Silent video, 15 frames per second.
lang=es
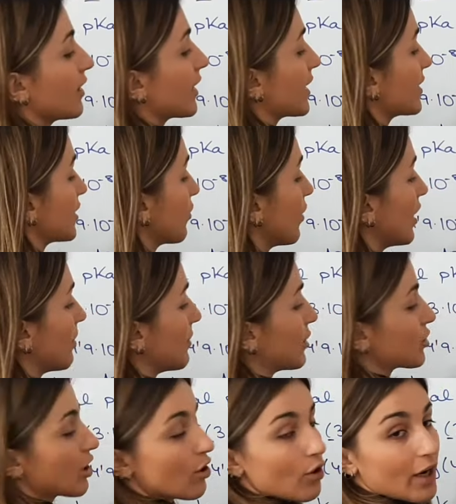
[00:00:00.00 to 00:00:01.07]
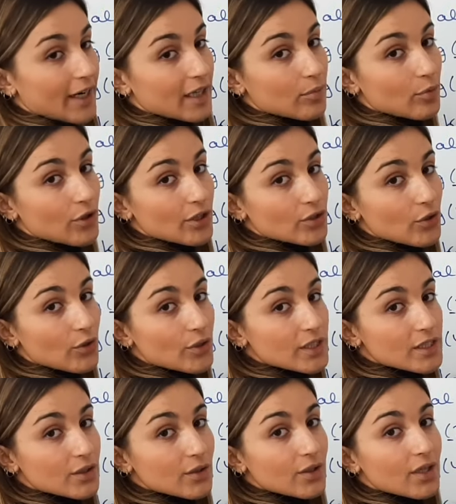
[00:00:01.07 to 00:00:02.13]
que es igual a menos el logaritmo de todo
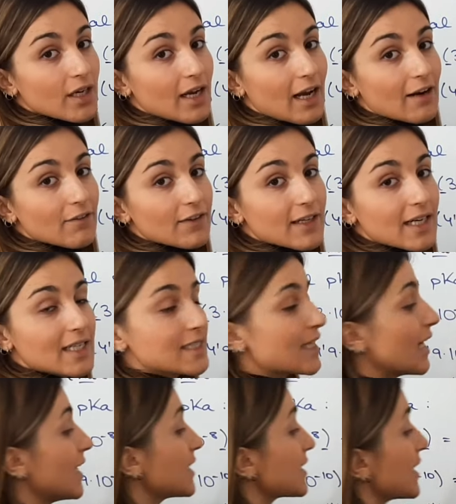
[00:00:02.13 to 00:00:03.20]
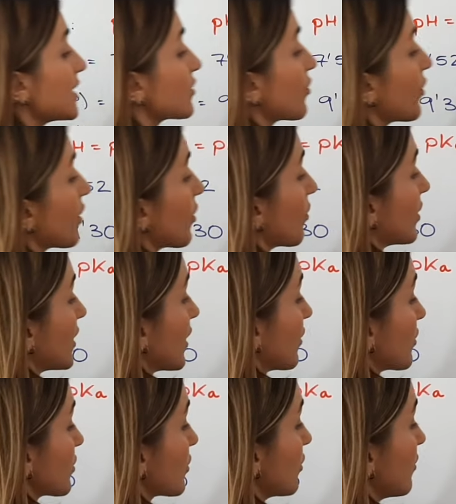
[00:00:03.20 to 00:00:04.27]
esto, al final sale
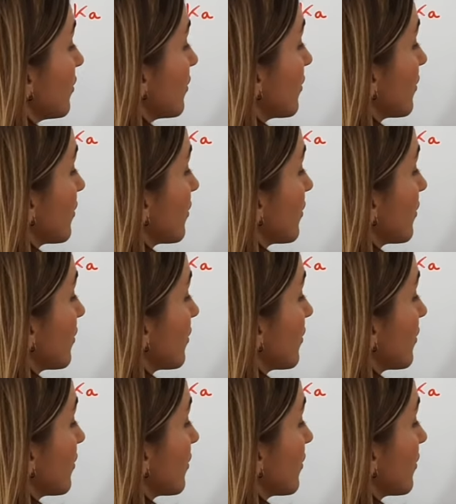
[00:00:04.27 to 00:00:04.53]
6,58.